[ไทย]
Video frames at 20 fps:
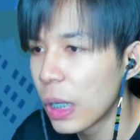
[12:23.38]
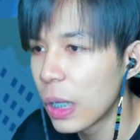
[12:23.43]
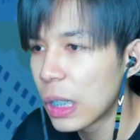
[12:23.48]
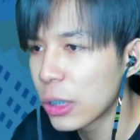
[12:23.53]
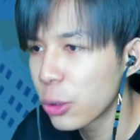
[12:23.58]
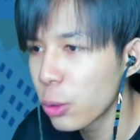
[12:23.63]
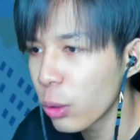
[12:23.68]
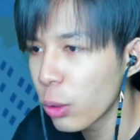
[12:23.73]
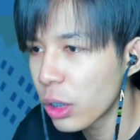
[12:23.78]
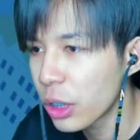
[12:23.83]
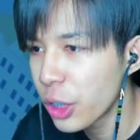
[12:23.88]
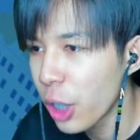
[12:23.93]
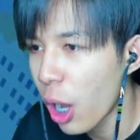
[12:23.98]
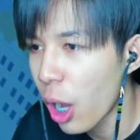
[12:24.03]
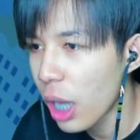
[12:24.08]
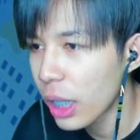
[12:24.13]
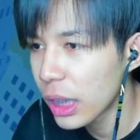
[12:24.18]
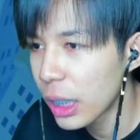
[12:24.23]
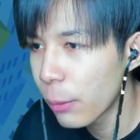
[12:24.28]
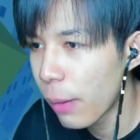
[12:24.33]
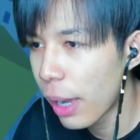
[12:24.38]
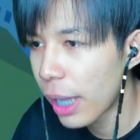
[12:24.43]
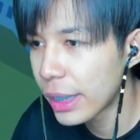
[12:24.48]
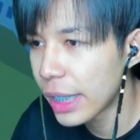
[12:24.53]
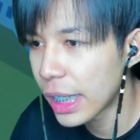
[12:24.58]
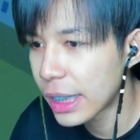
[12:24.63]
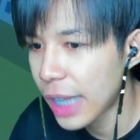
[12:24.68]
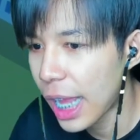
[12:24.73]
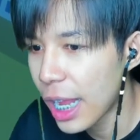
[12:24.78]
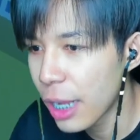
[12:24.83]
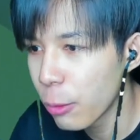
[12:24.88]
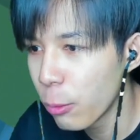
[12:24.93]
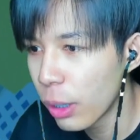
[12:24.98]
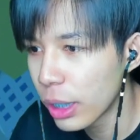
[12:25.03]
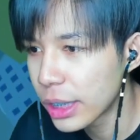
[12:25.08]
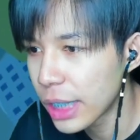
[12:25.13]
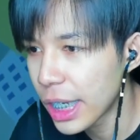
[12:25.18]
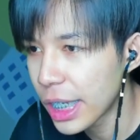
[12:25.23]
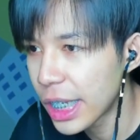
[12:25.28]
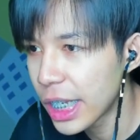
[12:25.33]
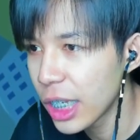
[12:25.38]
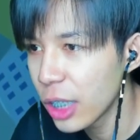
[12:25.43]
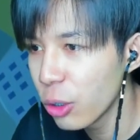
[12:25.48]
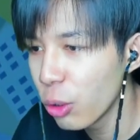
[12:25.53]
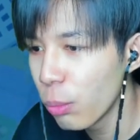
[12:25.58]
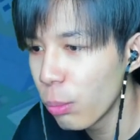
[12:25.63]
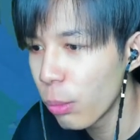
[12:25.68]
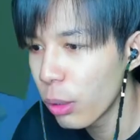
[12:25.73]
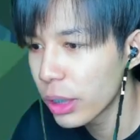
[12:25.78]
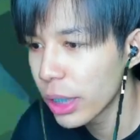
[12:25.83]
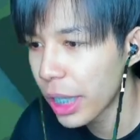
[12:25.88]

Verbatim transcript: สุดยอดเลยว่ะเด็กไทยหัวใจขี้ลุมวะนี่